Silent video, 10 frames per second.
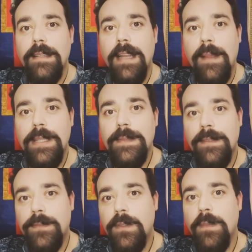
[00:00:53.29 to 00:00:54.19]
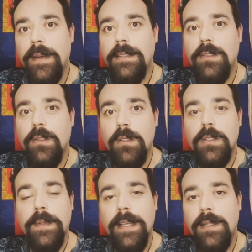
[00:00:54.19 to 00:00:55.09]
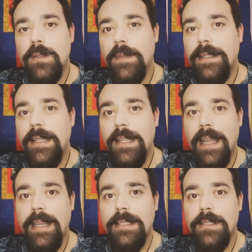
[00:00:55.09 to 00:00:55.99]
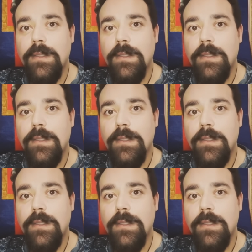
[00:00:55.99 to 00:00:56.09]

de la misma forma, todos los objetos materiales